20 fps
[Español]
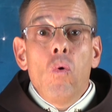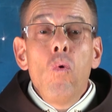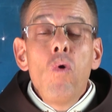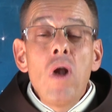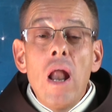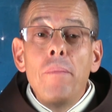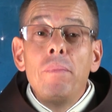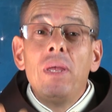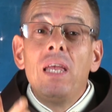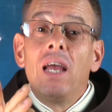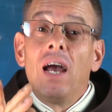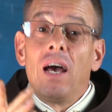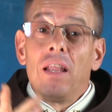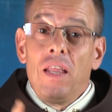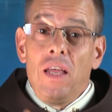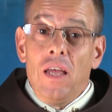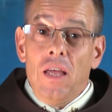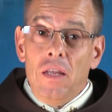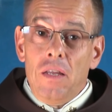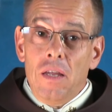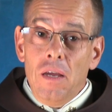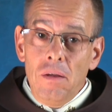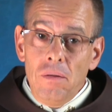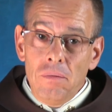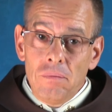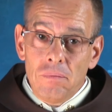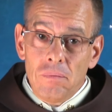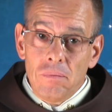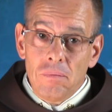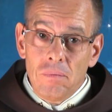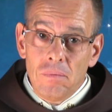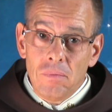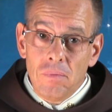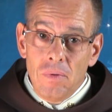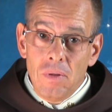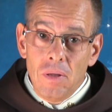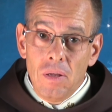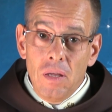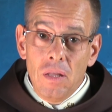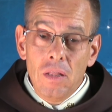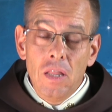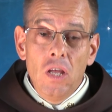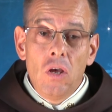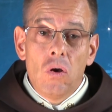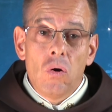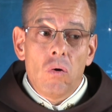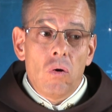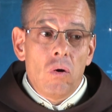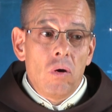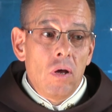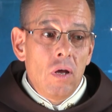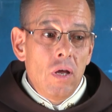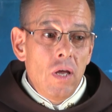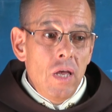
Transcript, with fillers: Una amiga de ella dijo,